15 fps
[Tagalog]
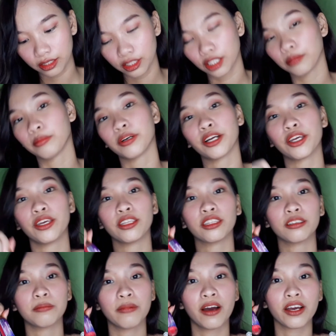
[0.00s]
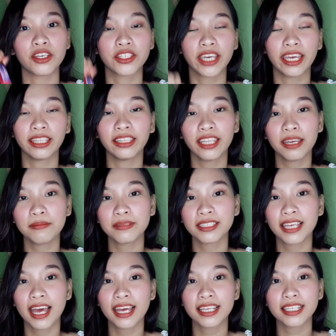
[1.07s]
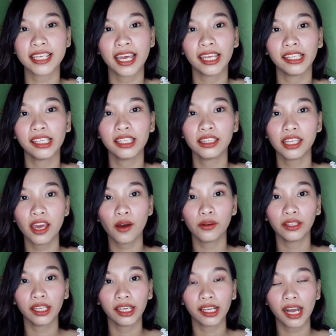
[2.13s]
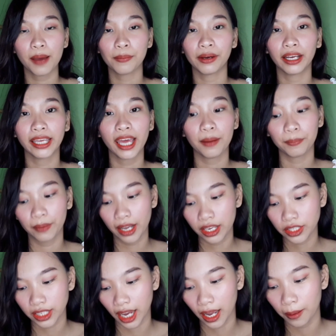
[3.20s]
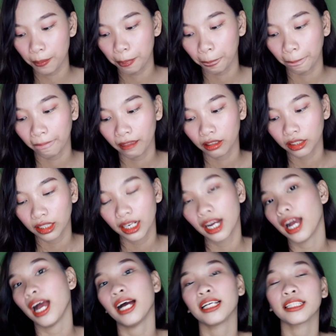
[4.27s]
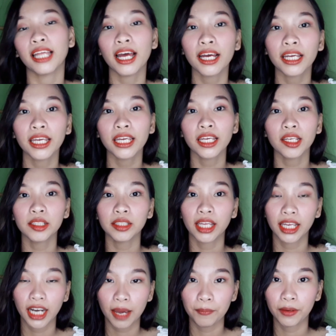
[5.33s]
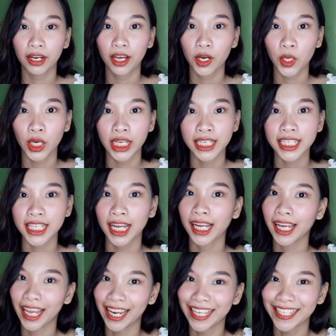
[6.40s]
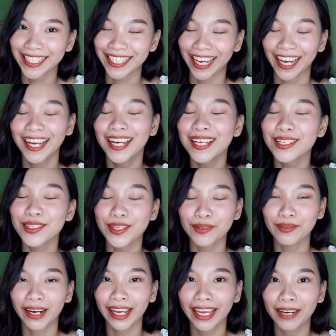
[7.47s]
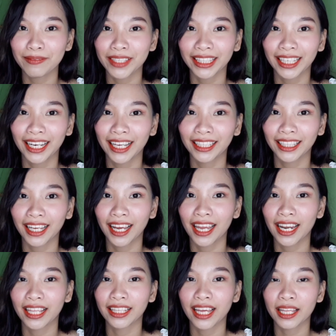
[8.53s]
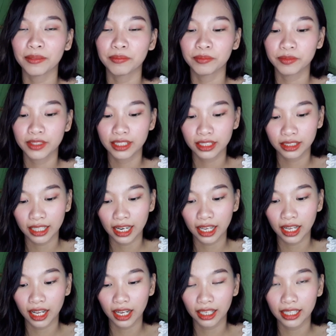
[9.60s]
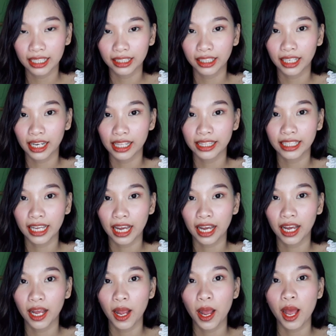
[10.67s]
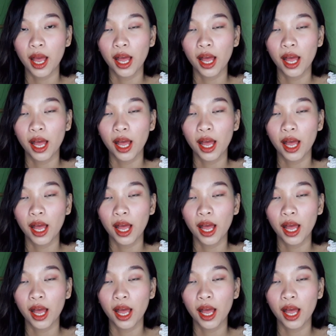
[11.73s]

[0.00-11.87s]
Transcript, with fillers: Sobrang cute ng mga shade names guys and hindi ako nahirapang i-apply siya. Ang tanging nahirapan lang ako is tanggalin siya. Sobrang hirap niya talaga tanggalin at talagang literal na